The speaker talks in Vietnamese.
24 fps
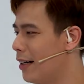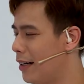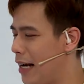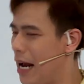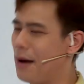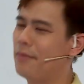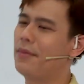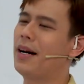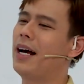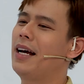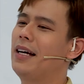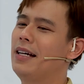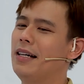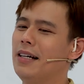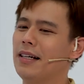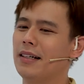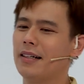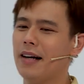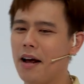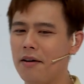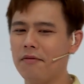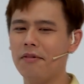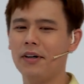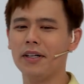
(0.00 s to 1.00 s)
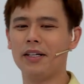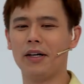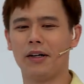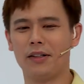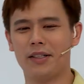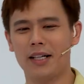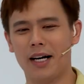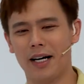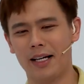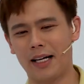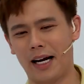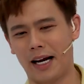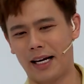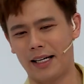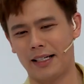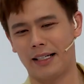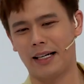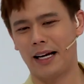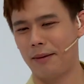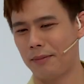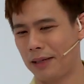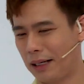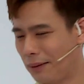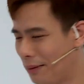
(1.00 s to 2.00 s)
Ngày hôm nay đến với trò chơi này
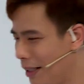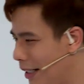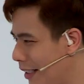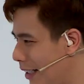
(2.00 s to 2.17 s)
thì em cảm